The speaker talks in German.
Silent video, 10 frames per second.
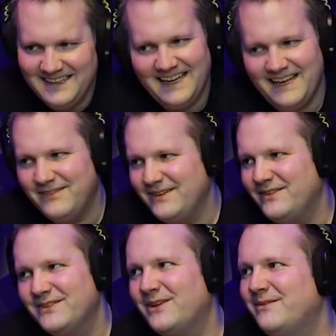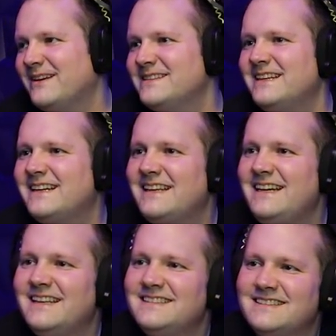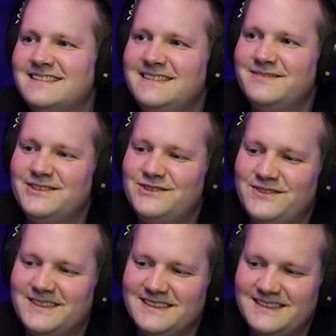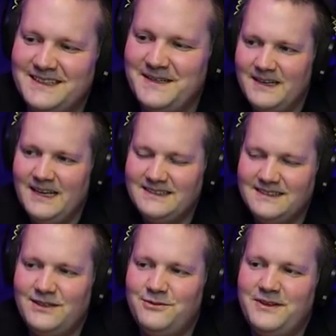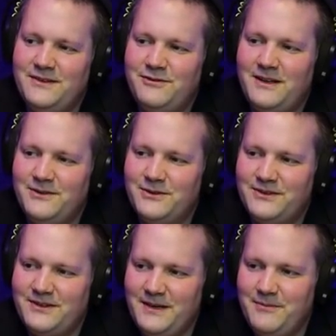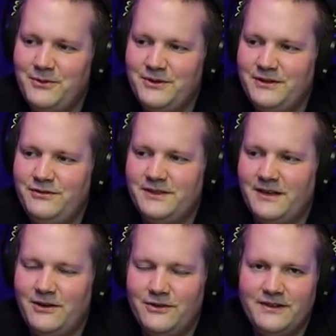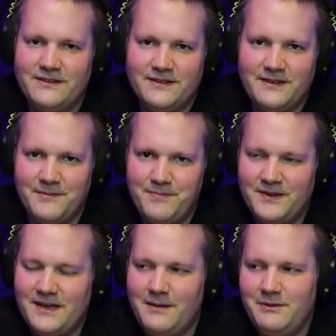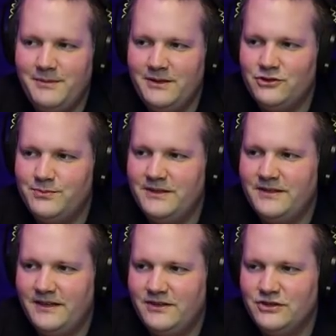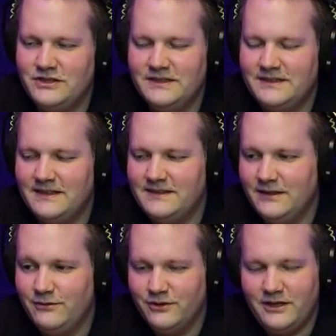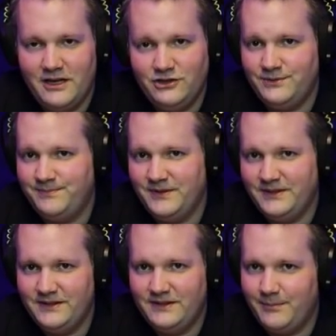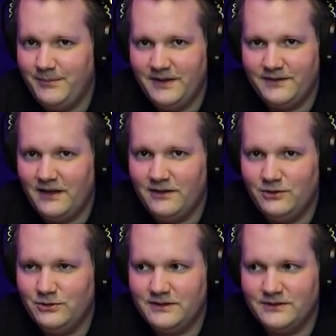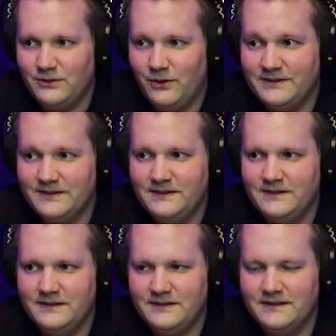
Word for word: Ey, wie, wie soll man das erklären? Das ist ziemlich schwierig es ist auf jeden Fall ein System, wo ich nicht viel dran aussetzen kann. Kabelmanagement technisch ist das Ding für den Arsch. Ich habe mir das angeguckt, das Gehäuse ist nichts.